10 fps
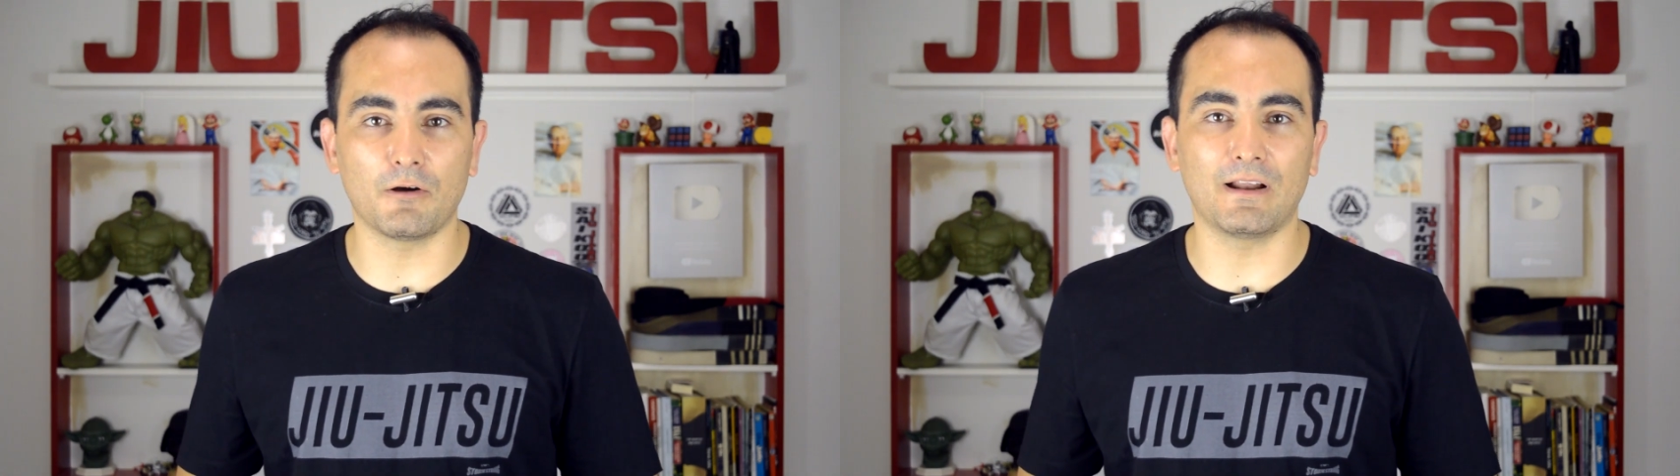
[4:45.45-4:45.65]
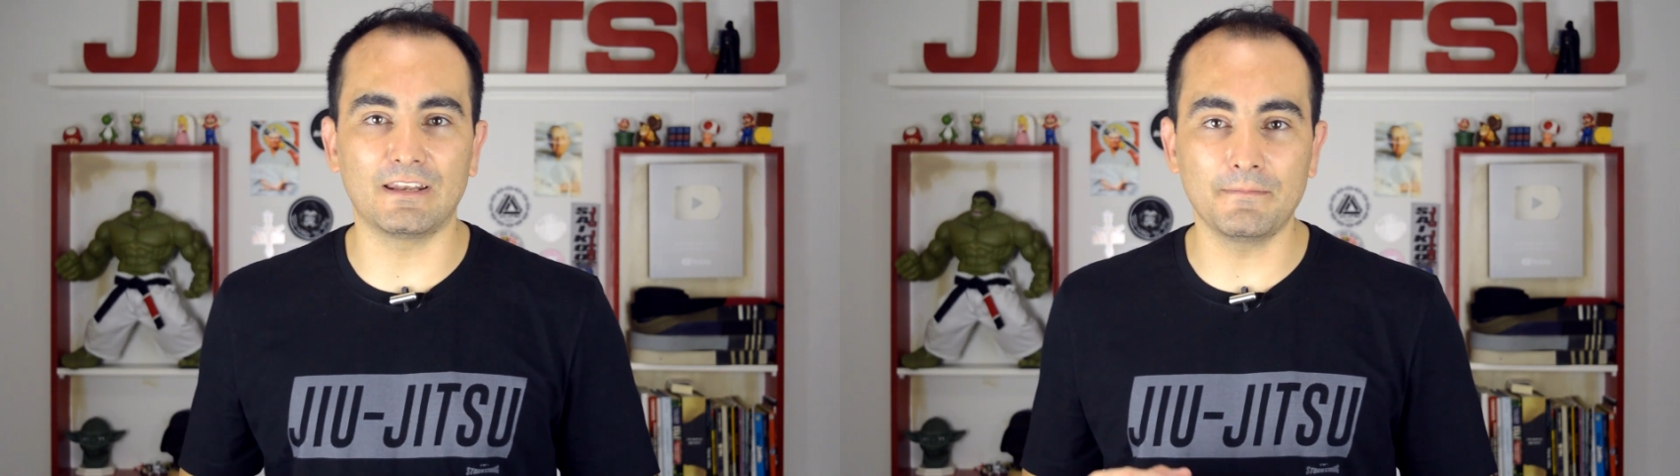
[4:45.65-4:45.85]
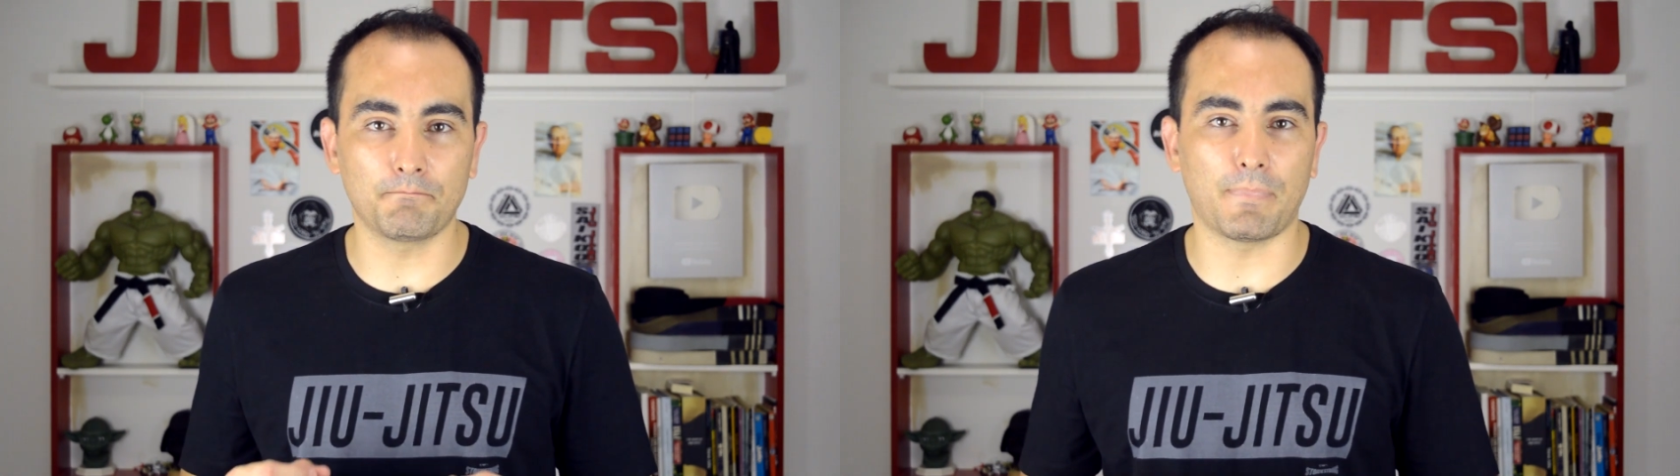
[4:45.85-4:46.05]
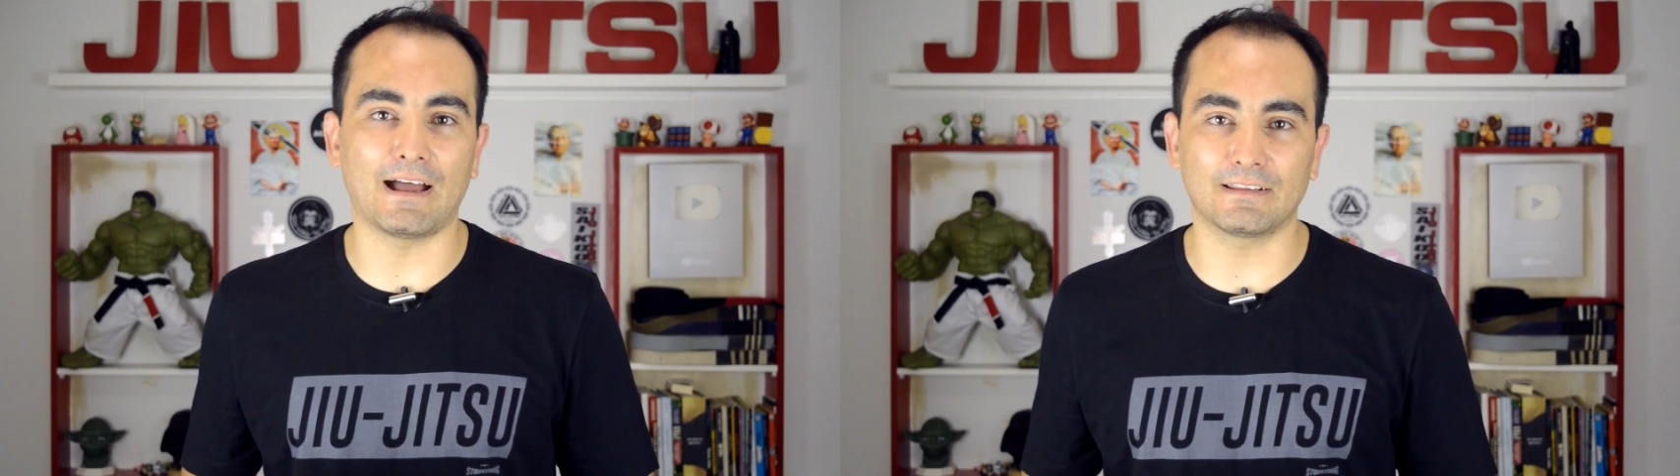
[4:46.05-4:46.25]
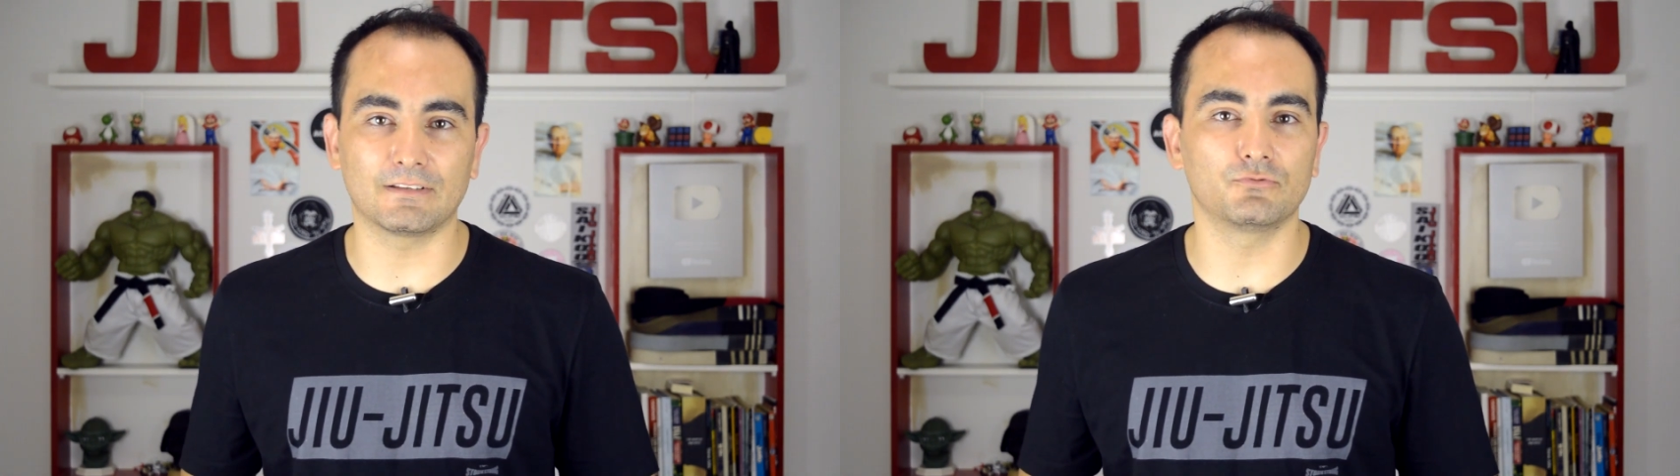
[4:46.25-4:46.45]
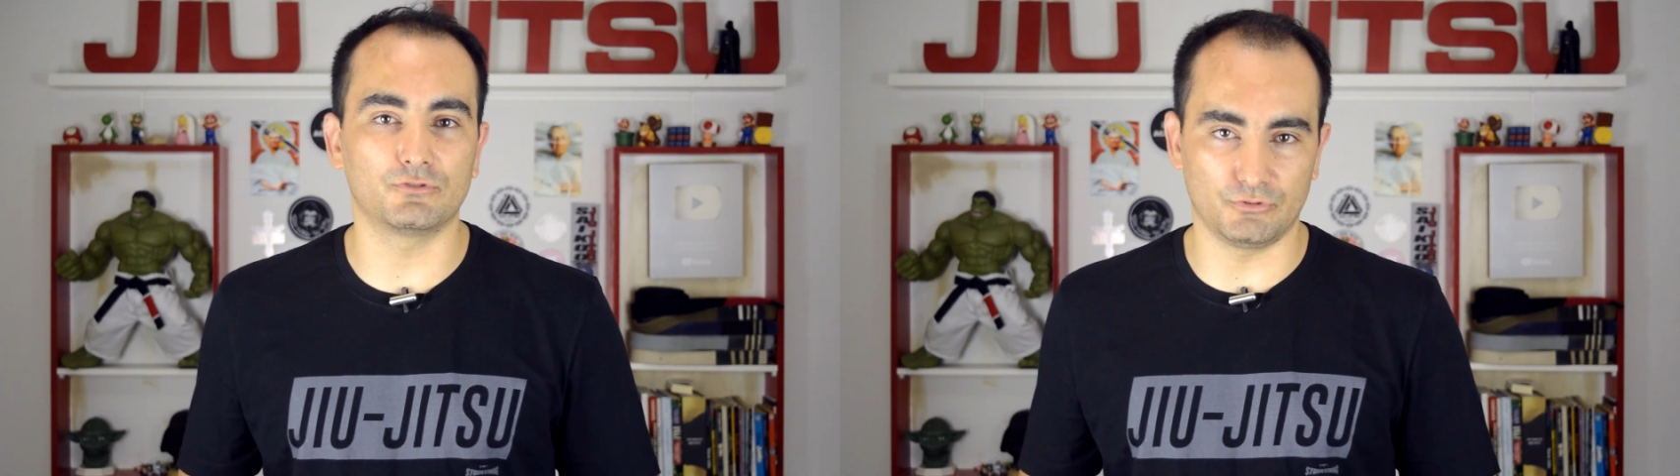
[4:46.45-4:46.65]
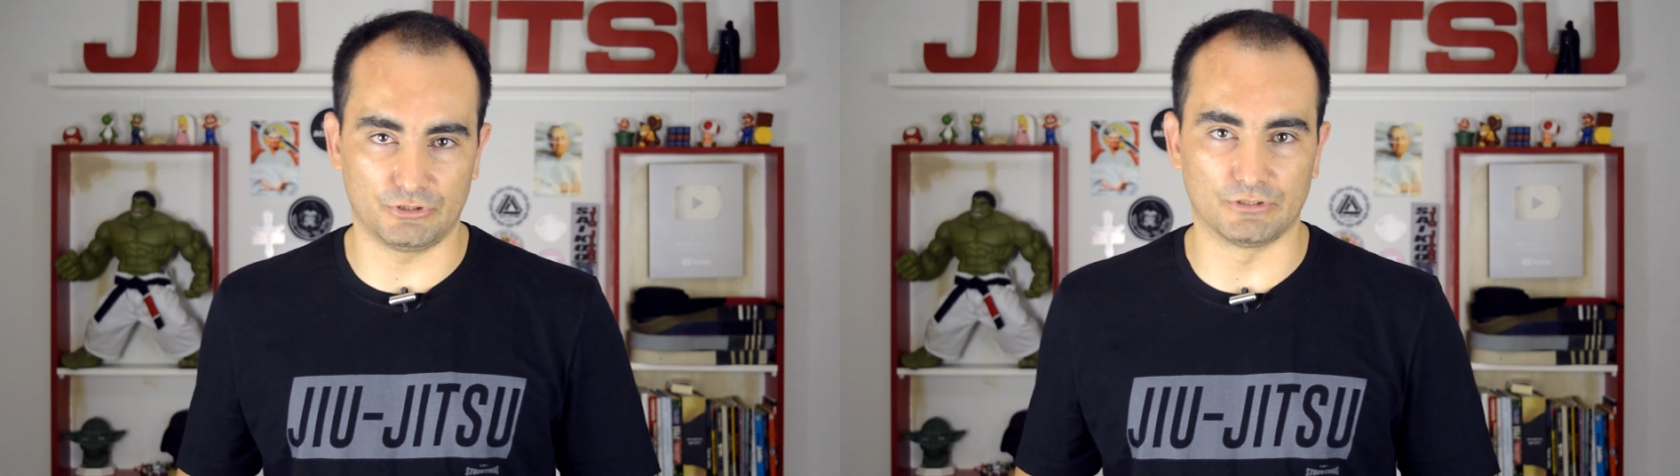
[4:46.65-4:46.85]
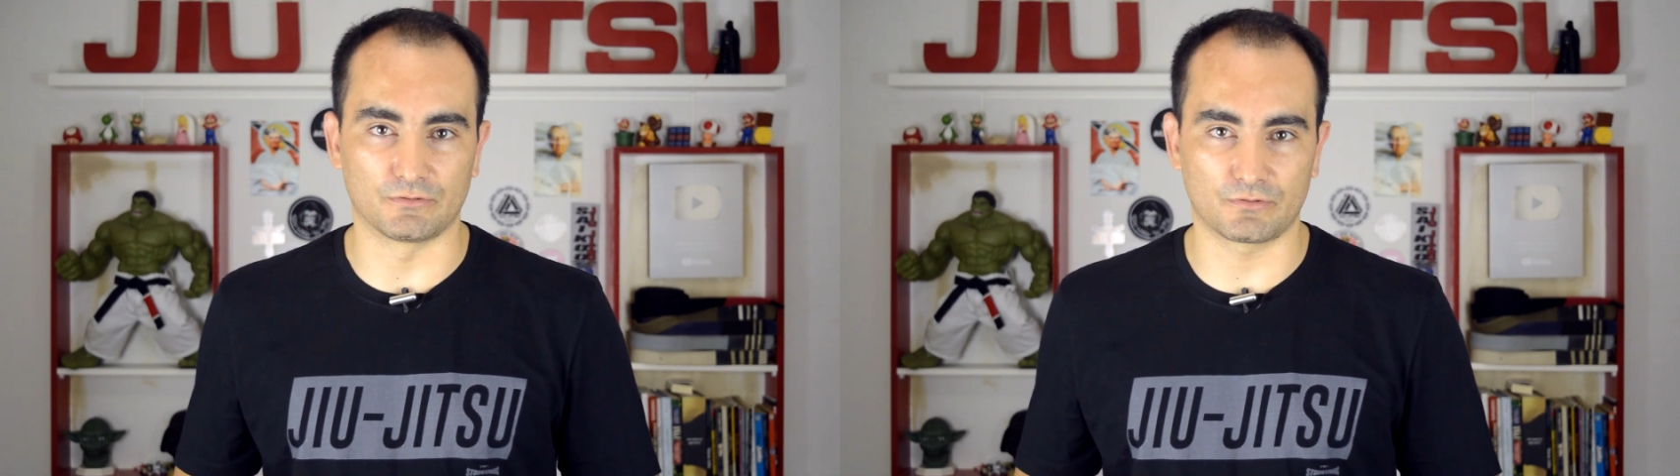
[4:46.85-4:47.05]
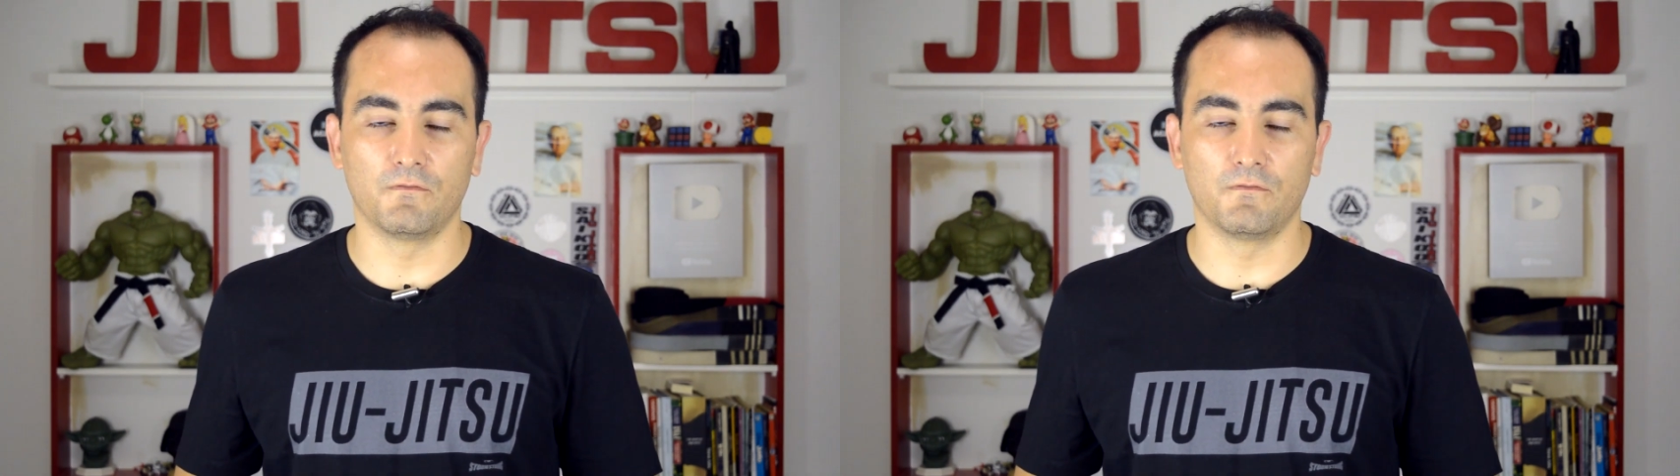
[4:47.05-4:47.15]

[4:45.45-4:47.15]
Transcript: uma limpada no jiu-jitsu.